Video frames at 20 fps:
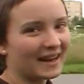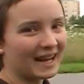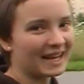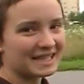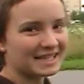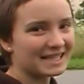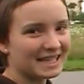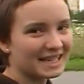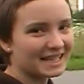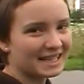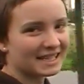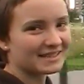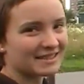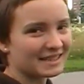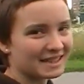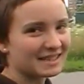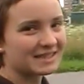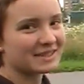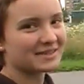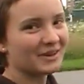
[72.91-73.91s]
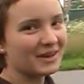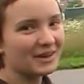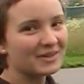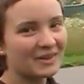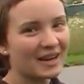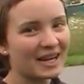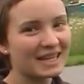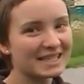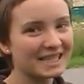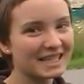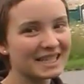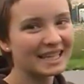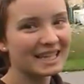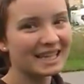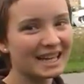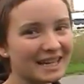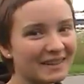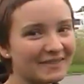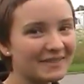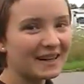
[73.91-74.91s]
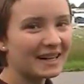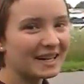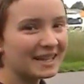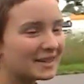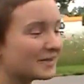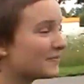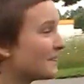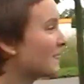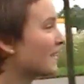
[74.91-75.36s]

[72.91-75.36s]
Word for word: Freitag, also letzte Woche Freitag hier langfahren.